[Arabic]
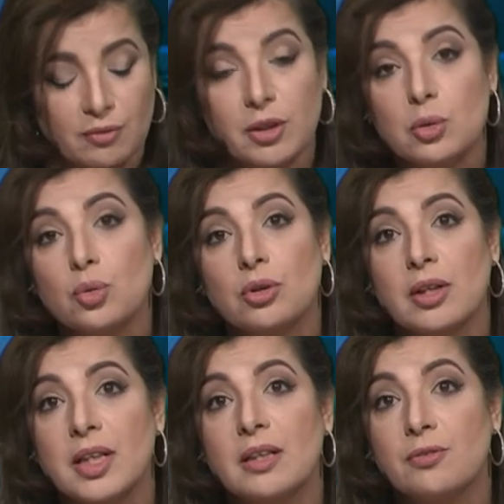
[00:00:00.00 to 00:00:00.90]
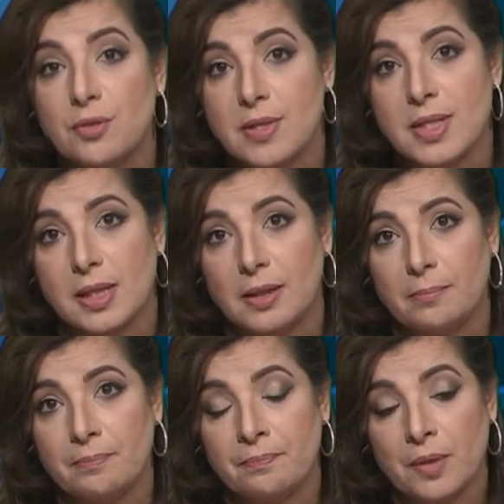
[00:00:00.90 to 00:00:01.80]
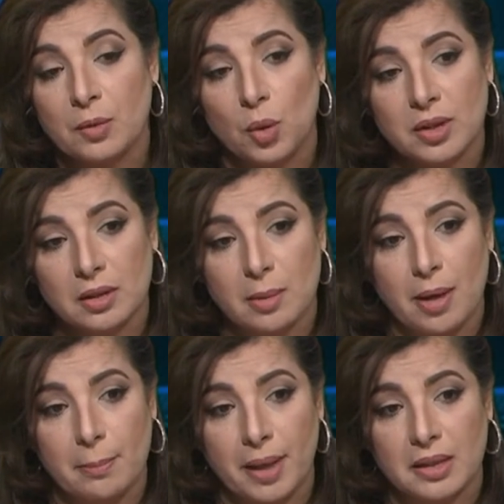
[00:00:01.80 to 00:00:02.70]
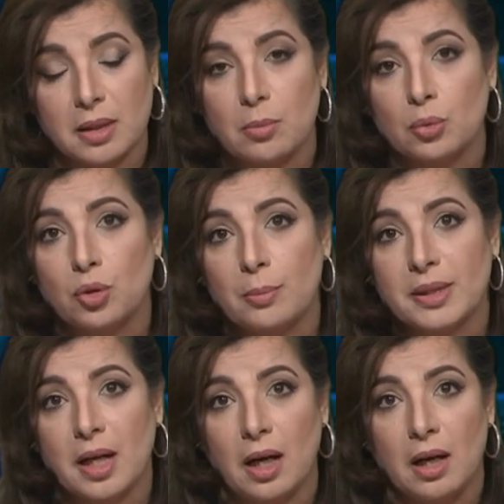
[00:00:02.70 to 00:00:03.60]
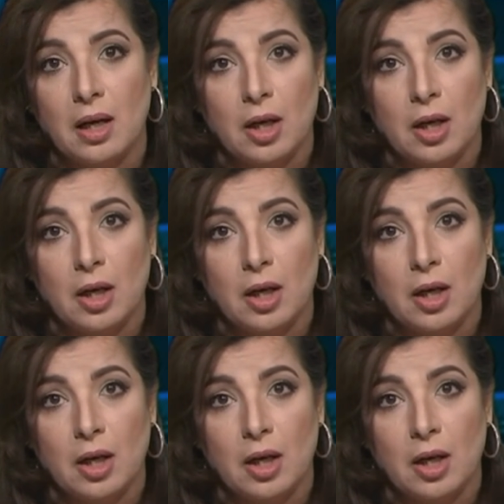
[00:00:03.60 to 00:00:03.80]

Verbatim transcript: فيديو رهينه فرنسيه واضح طبعا بعد الموضوع بتاع